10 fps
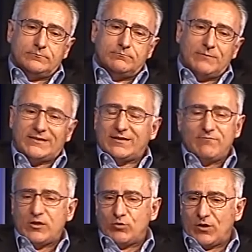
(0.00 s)
mentre
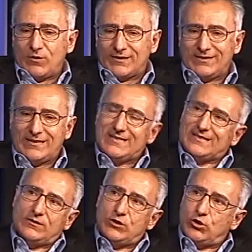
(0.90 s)
invece una quarta lista ha
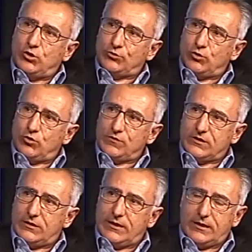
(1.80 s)
18
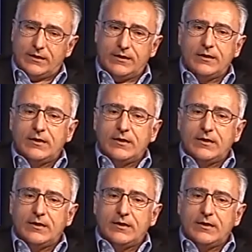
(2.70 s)
consiglieri